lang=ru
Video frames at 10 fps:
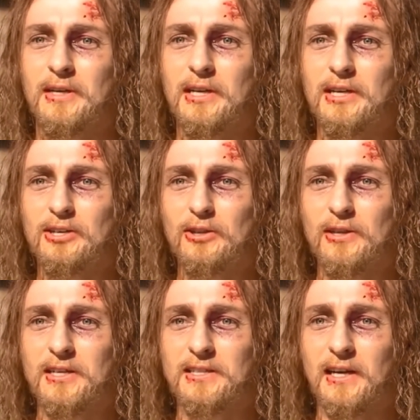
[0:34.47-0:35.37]
и что
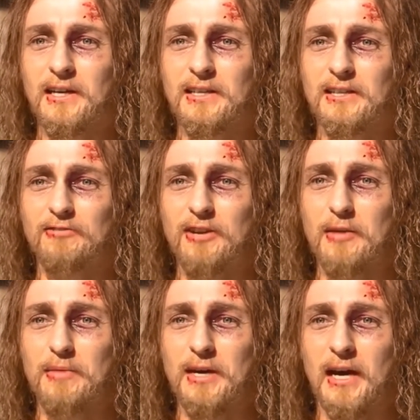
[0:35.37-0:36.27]
настанет время,
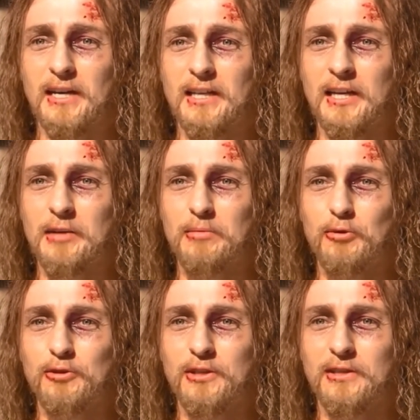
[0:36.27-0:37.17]
когда не
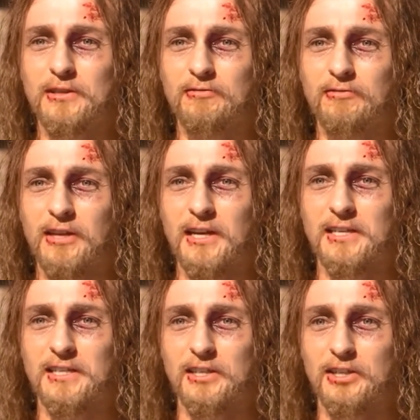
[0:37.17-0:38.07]
будет власти
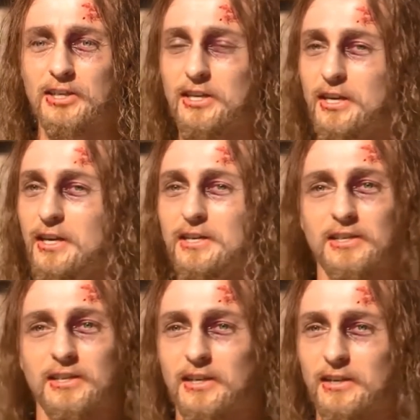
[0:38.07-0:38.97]
ни
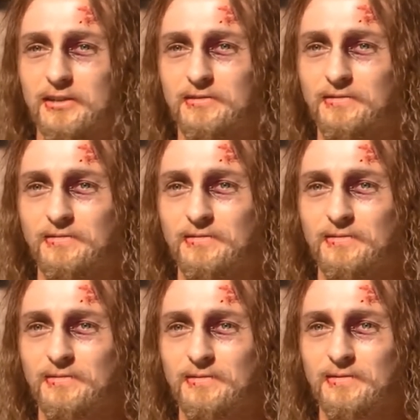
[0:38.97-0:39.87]
кесарей,
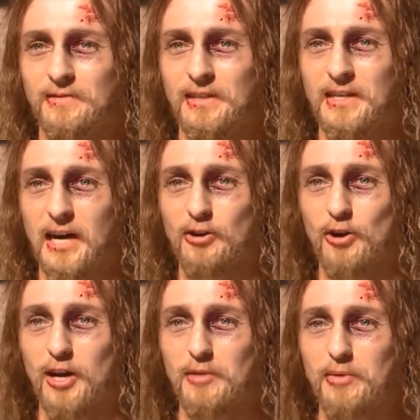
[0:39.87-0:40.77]
ни
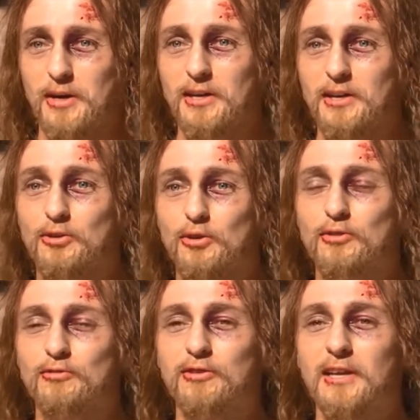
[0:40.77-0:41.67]
какой-либо иной
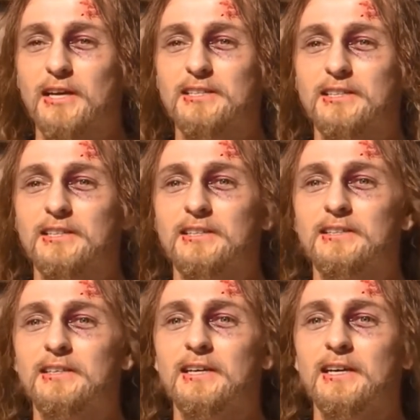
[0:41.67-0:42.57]
власти.
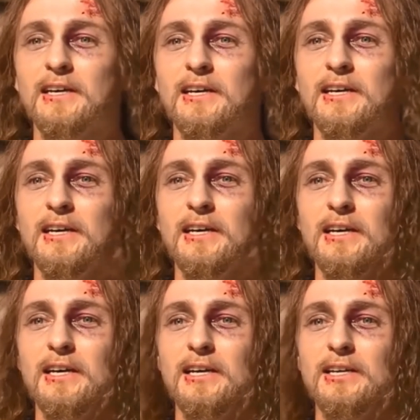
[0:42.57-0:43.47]

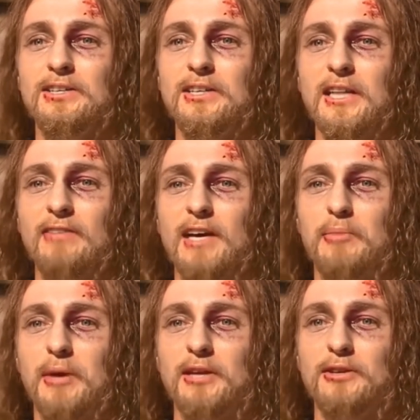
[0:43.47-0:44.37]
Человек
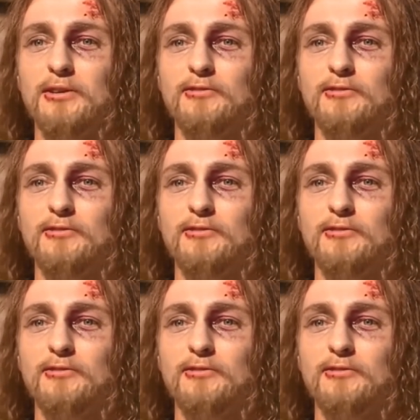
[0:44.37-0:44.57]
перейдет в